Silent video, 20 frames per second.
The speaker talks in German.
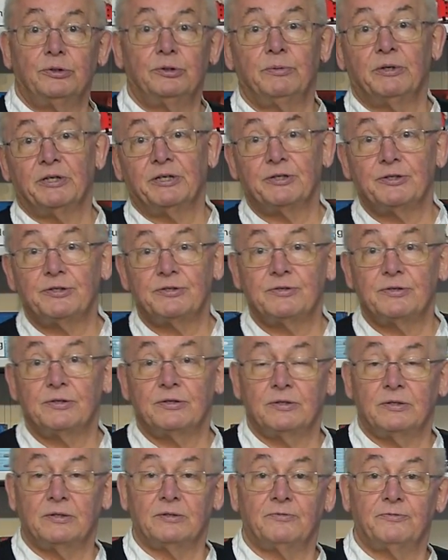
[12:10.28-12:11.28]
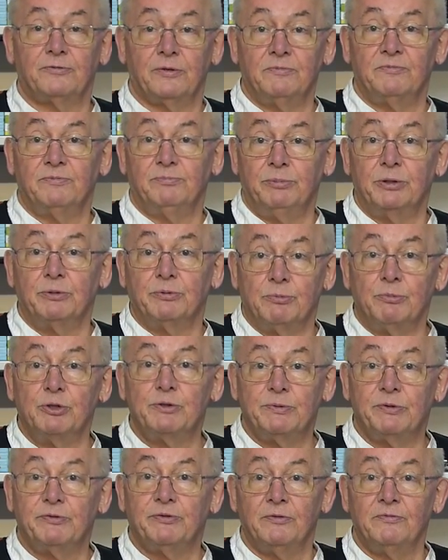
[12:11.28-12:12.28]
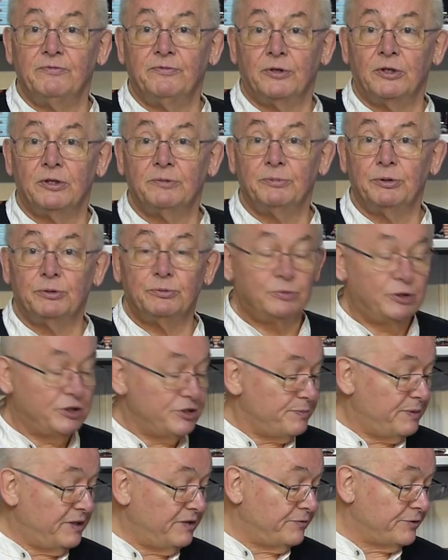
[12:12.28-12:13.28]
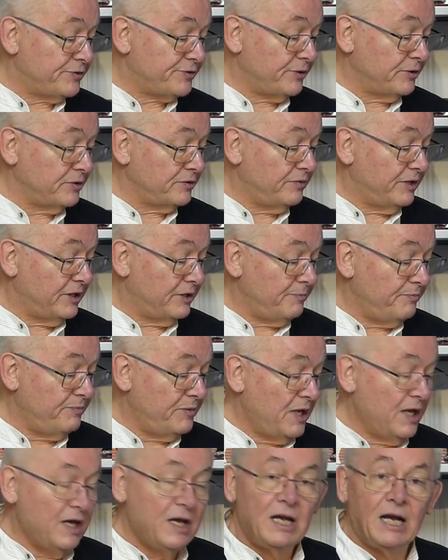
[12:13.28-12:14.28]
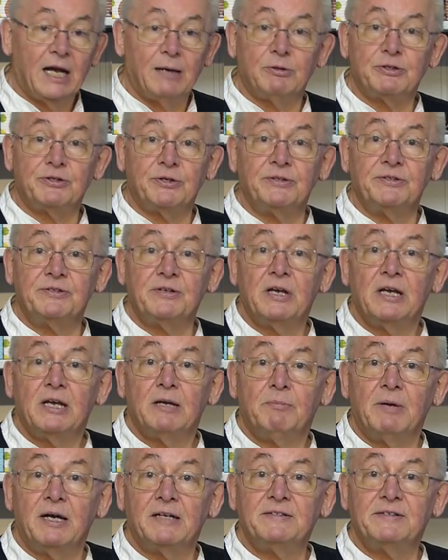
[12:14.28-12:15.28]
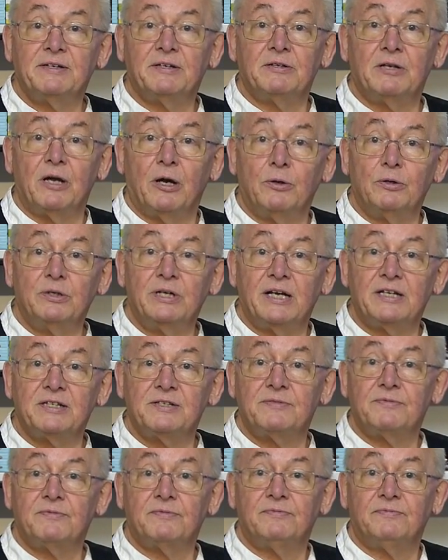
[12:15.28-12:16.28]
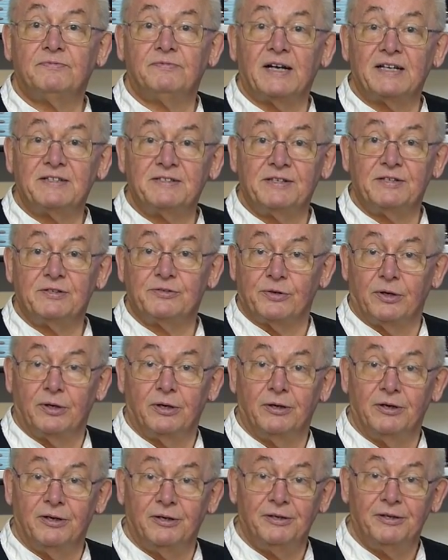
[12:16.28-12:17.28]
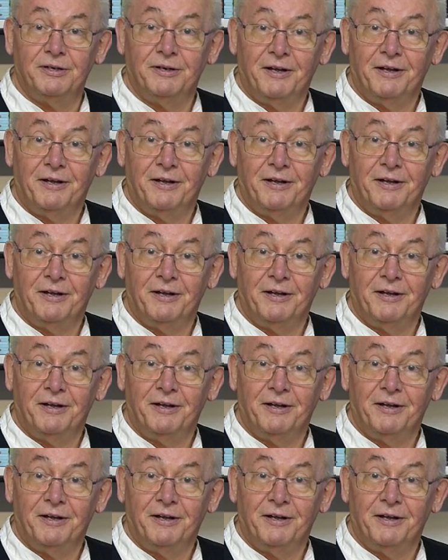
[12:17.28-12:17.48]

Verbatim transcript: über das, äh, 5, muss mit 5 Volt mit USB versorgt werden. Aber sonst macht sie genau das, was sie soll,